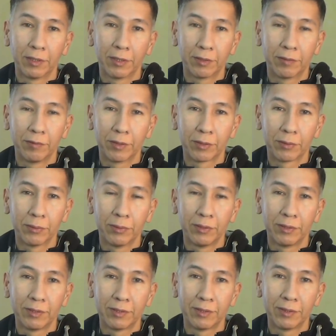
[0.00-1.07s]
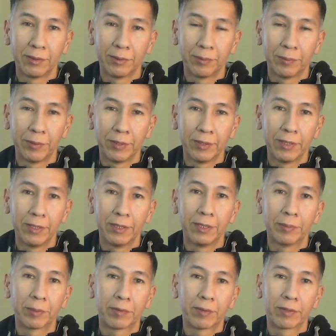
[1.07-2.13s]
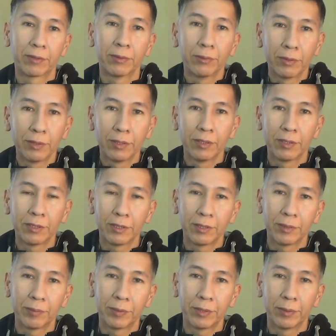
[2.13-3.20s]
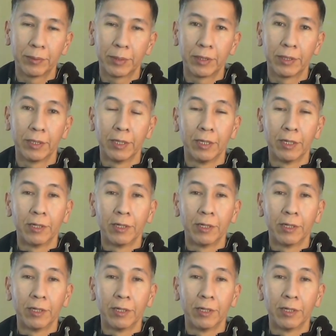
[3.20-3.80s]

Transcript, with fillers: отвернулись, э, приняли неправосудные решения, принимали.